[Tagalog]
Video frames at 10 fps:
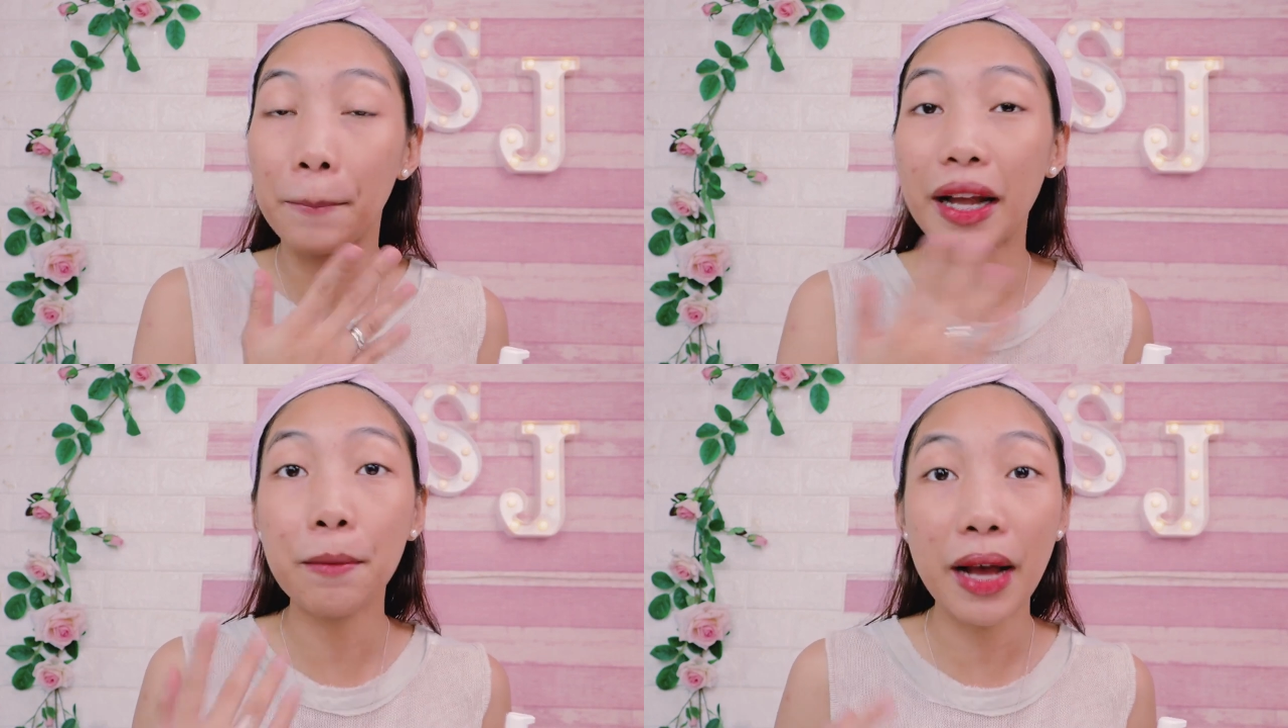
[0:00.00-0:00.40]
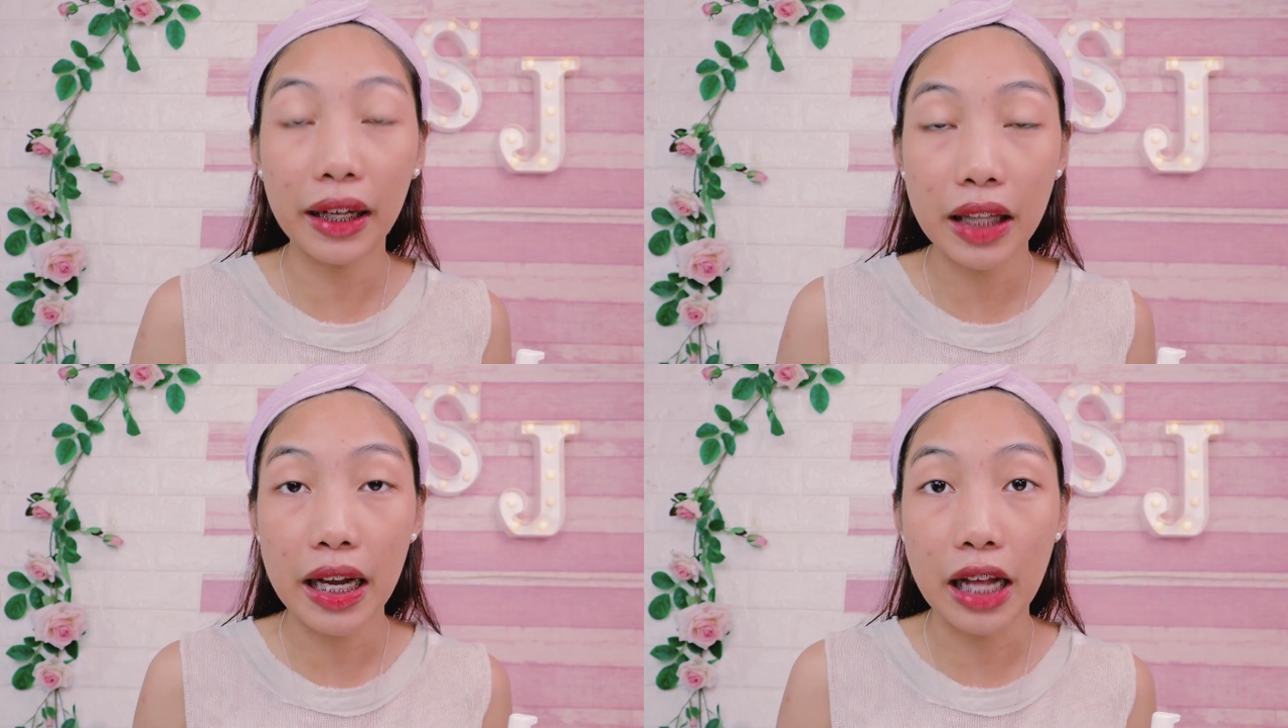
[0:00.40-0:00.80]
para
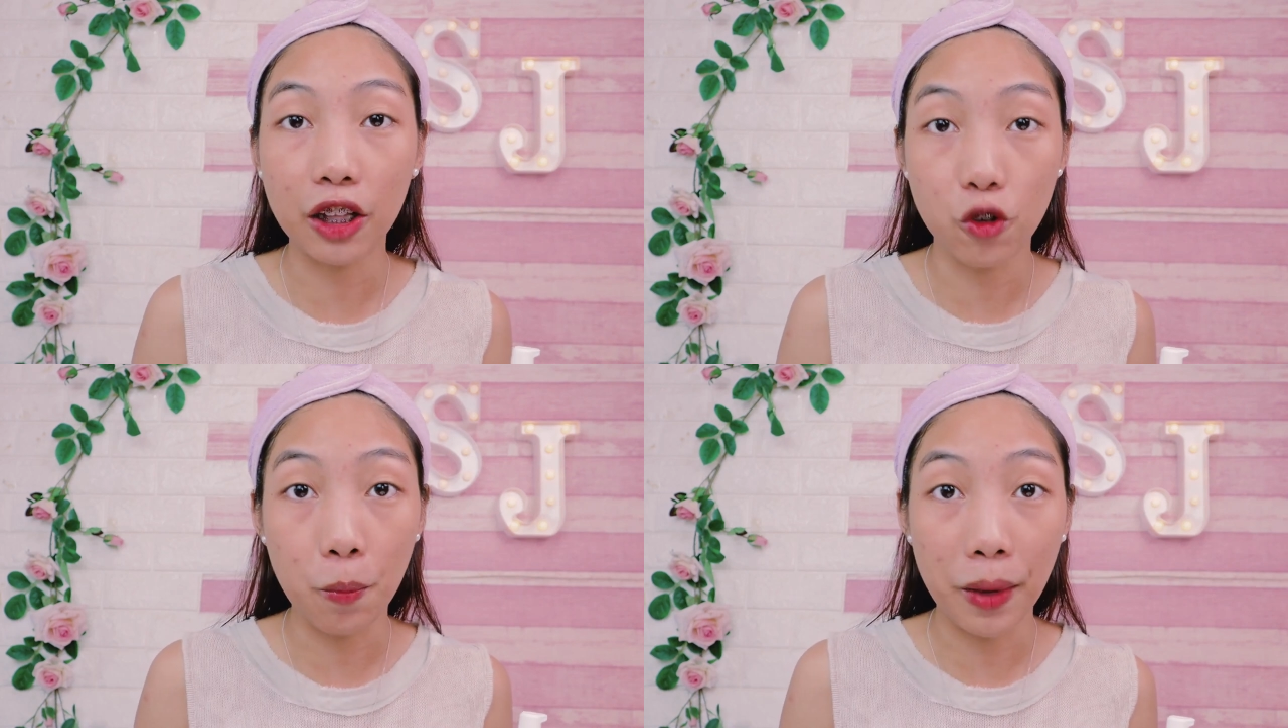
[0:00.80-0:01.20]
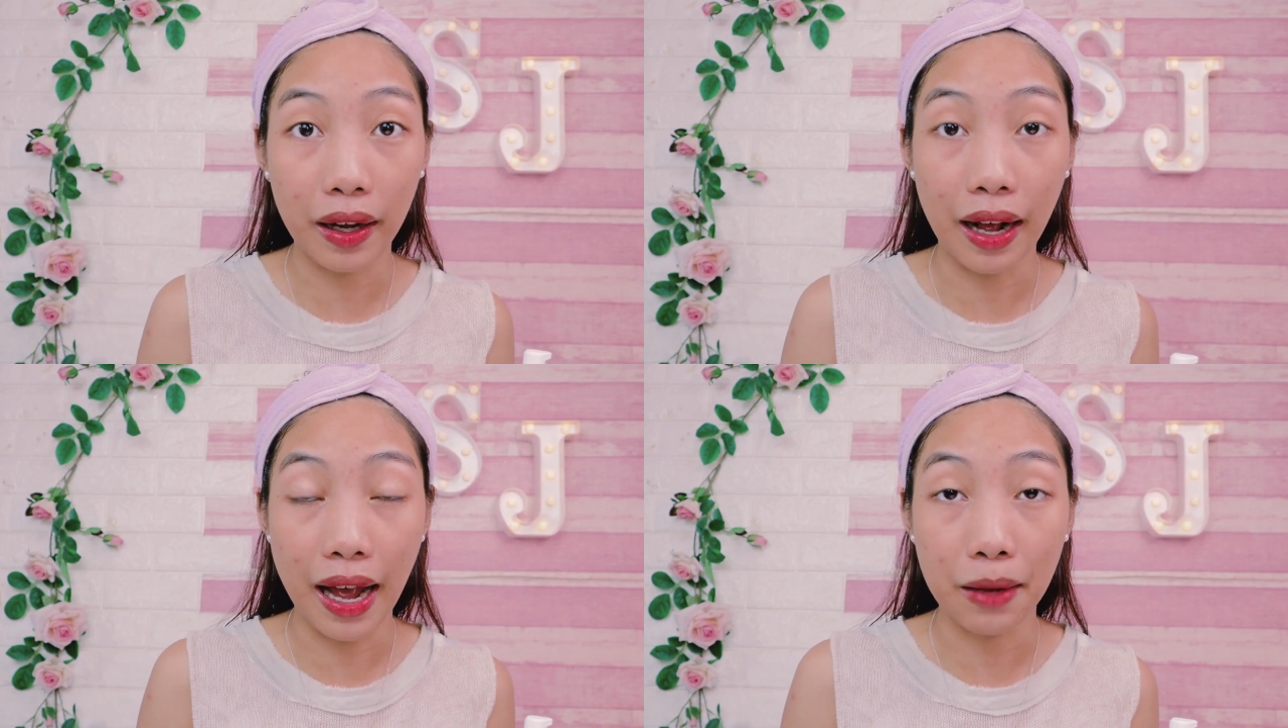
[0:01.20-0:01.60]
makita natin yung
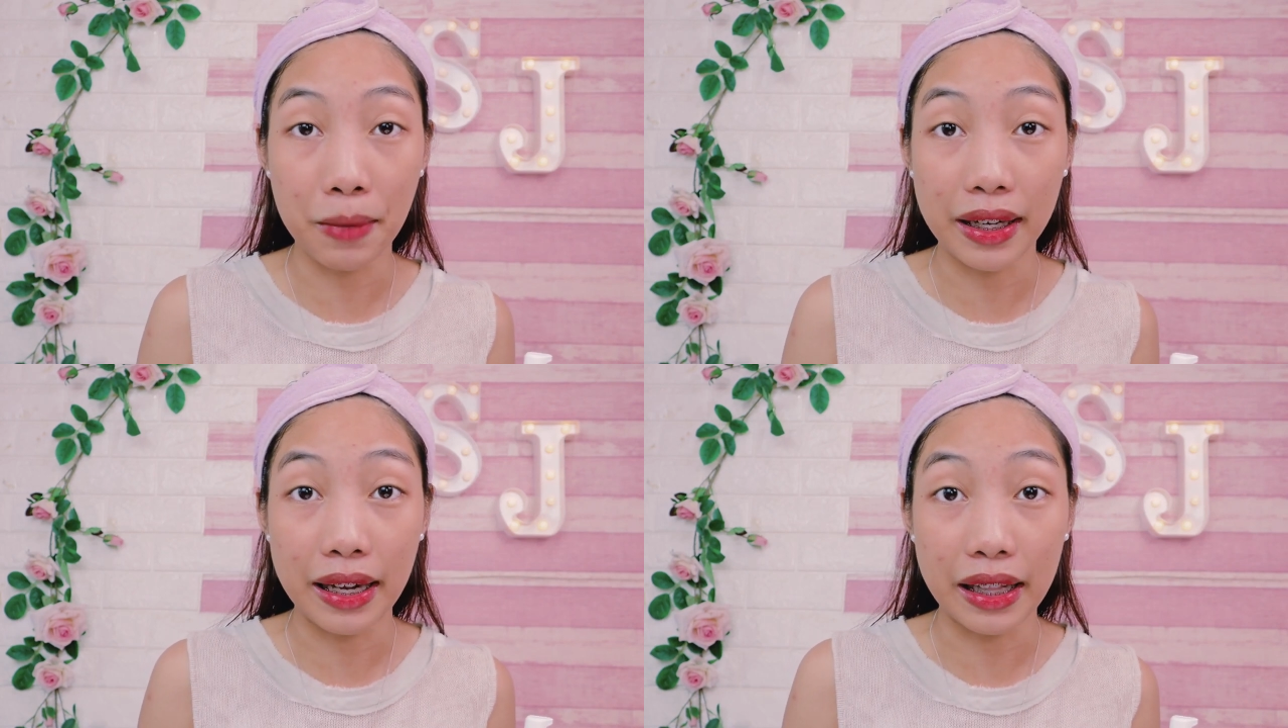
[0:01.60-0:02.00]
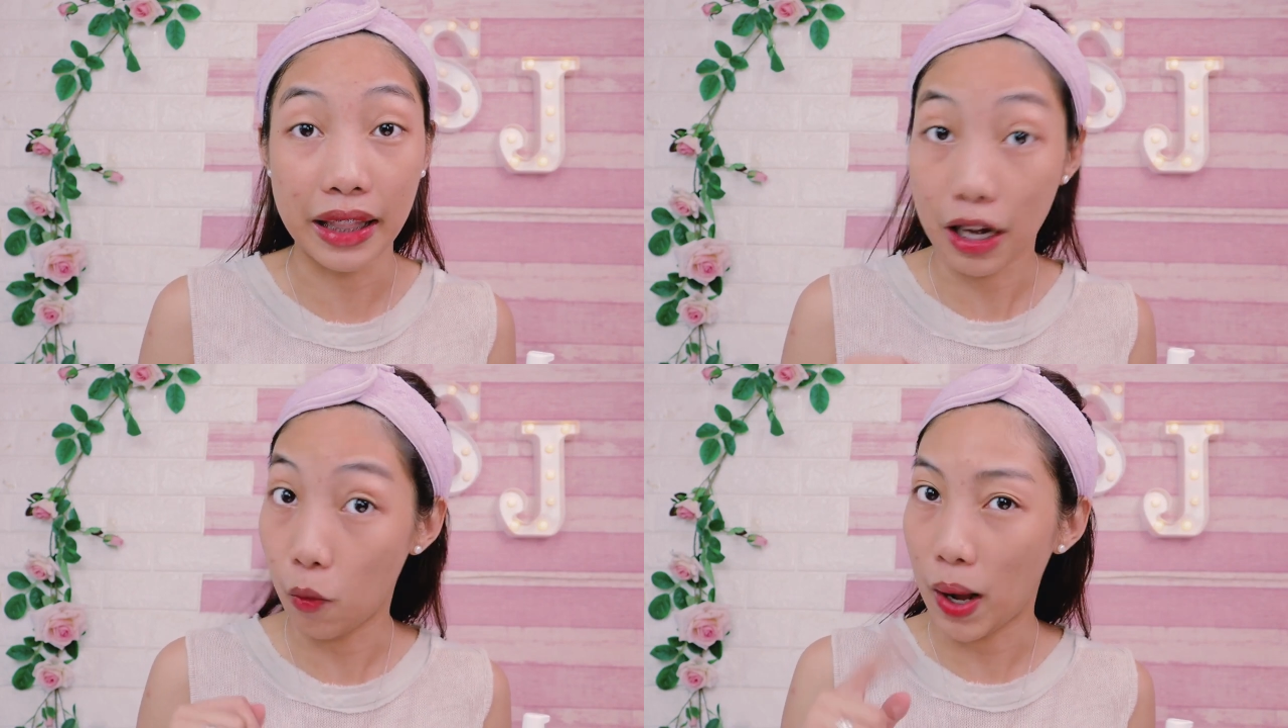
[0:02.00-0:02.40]
pagkakaiba
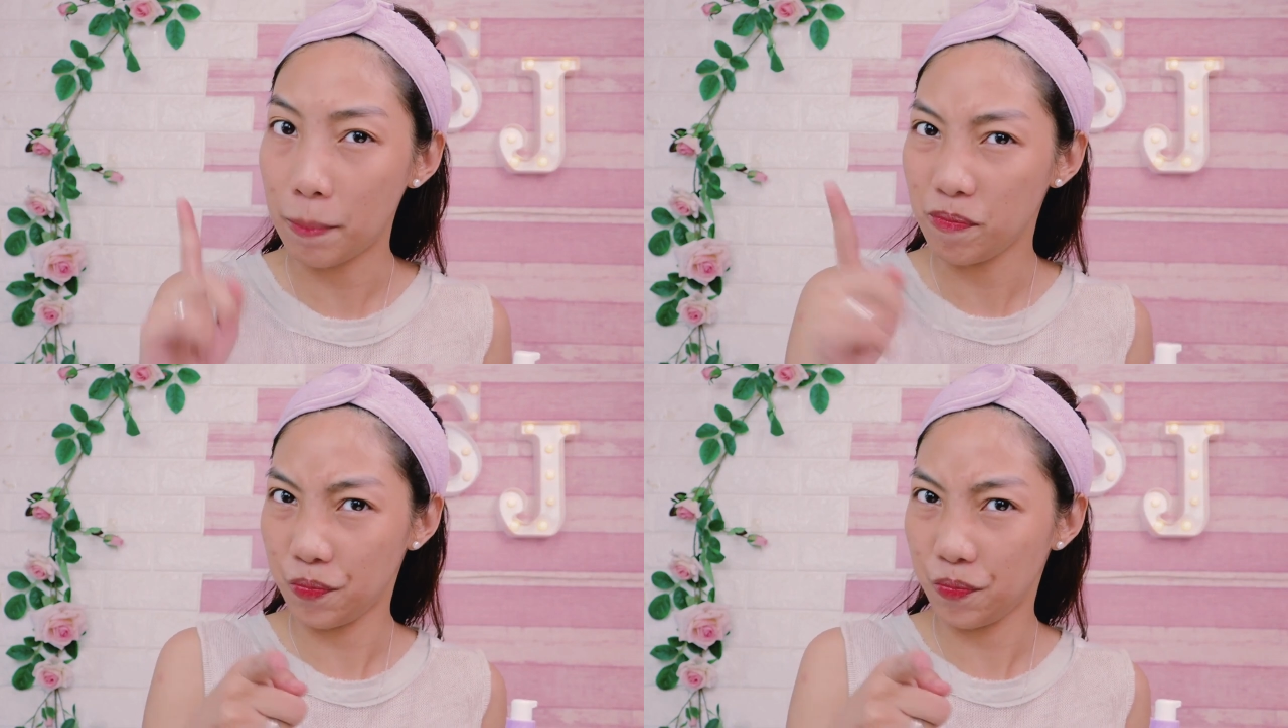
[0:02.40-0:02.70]
nilang dalawa.